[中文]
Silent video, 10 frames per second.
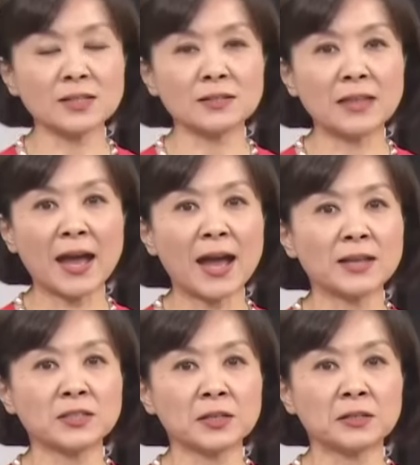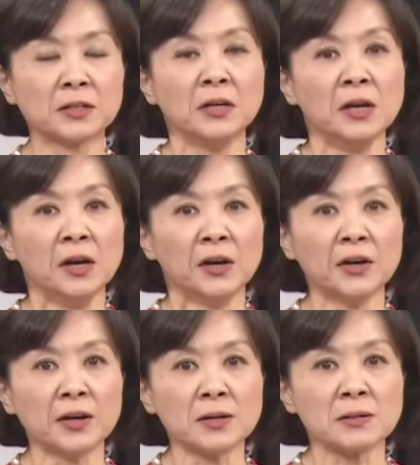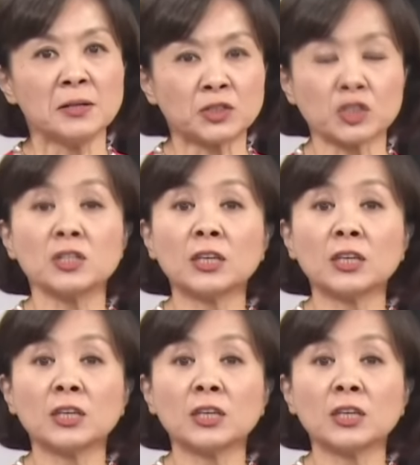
大家这个呃质疑